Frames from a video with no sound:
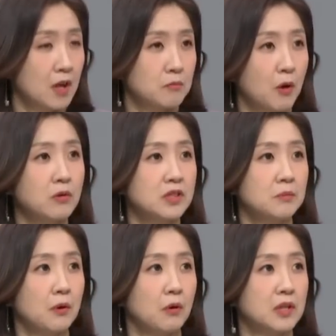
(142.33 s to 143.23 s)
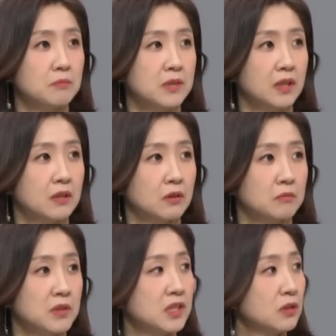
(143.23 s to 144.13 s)
명지병원
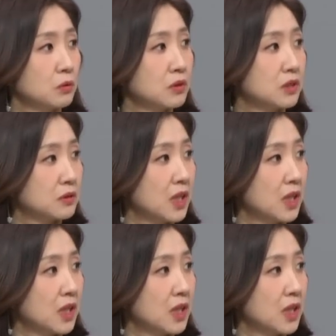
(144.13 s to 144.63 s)
입장에서는 밑을 노릇이죠.